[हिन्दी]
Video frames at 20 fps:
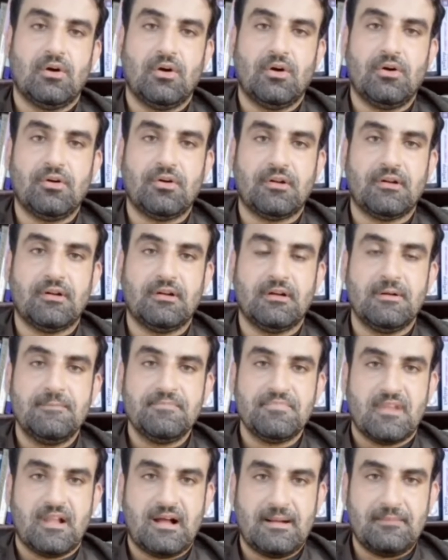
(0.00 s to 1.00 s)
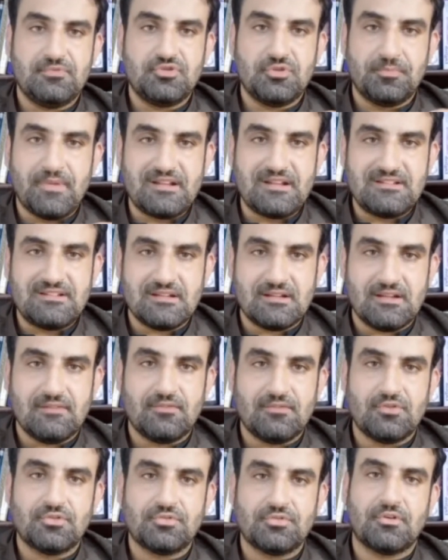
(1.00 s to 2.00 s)
और आप जो मैचिंग की
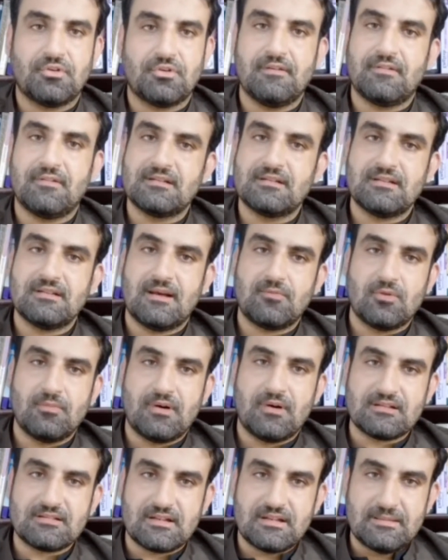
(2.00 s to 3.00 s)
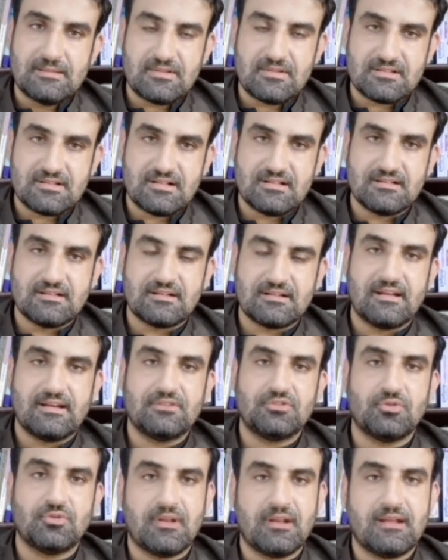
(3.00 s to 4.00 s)
वर्ड्स होंगे वहाँ से आपको बसानी पता चल जाना
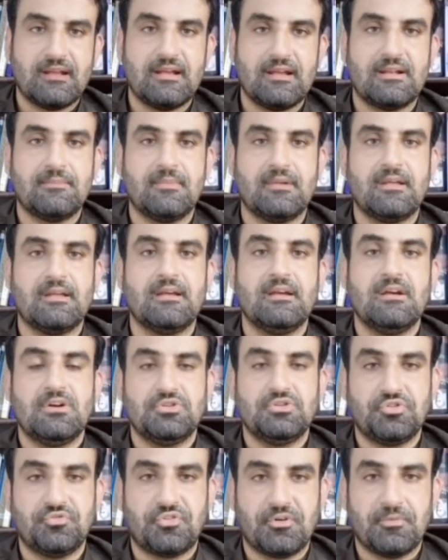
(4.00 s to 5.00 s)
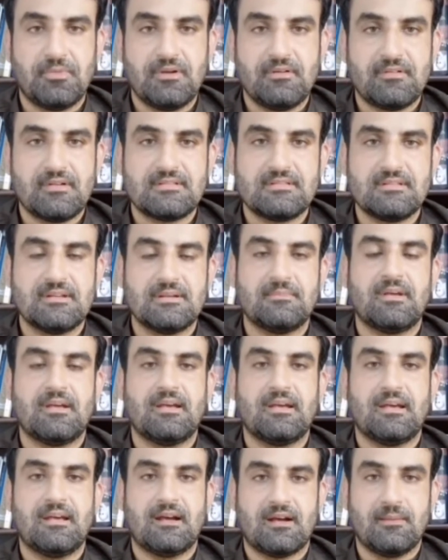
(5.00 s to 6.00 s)
है तो मेरे ख्याल में जो वर्बल रीजनिंग
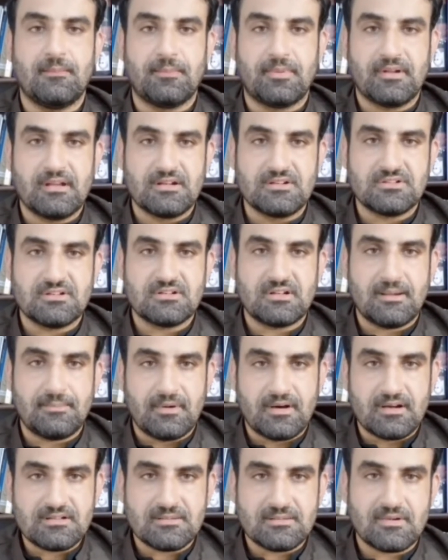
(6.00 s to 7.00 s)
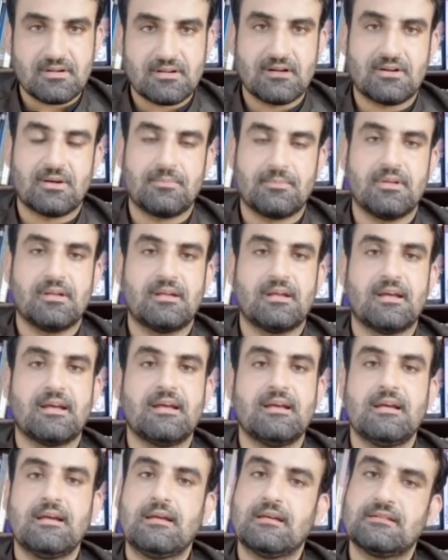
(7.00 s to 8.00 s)
में कंप्रीहेंशन का पाँच नंबर का टॉपिक है
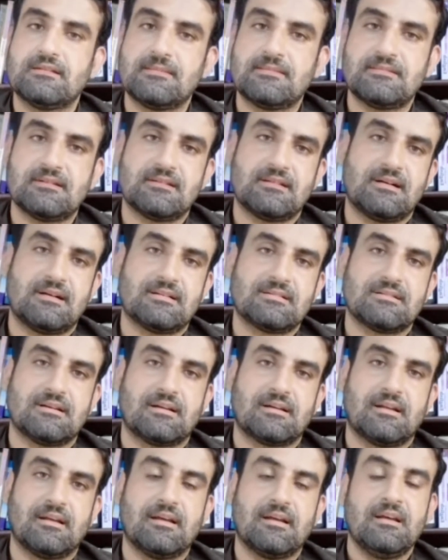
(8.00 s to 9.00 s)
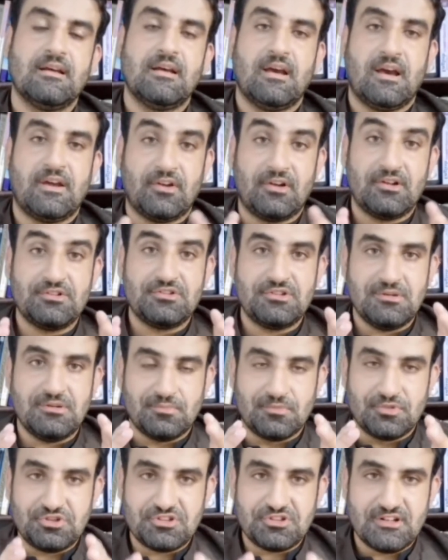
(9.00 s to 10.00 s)
ये सबसे ज़्यादा आसान है एनॉलॉजी
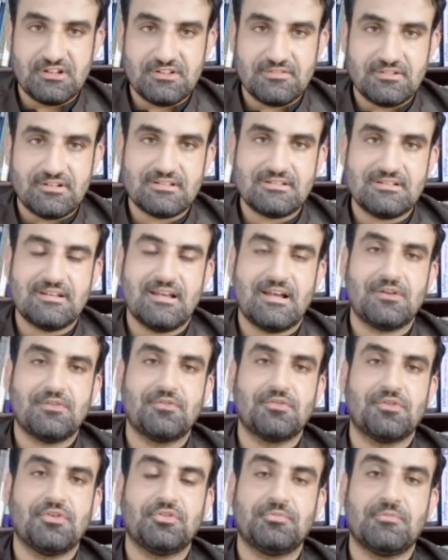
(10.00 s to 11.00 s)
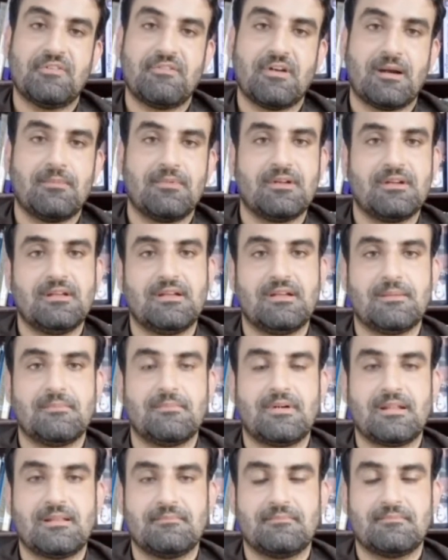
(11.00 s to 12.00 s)
मुश्किल इस वजह से है क्योंकि उसमें वेकबलरी की एक
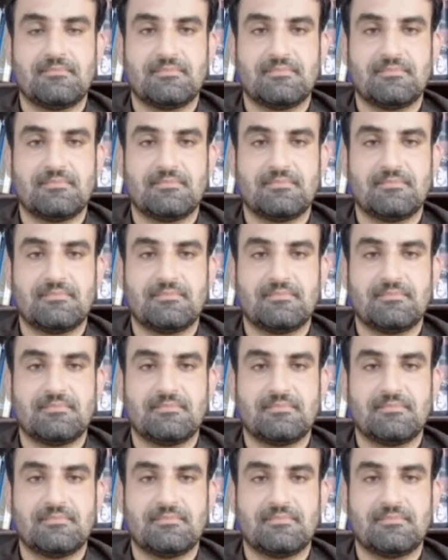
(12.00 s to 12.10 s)
बड़ी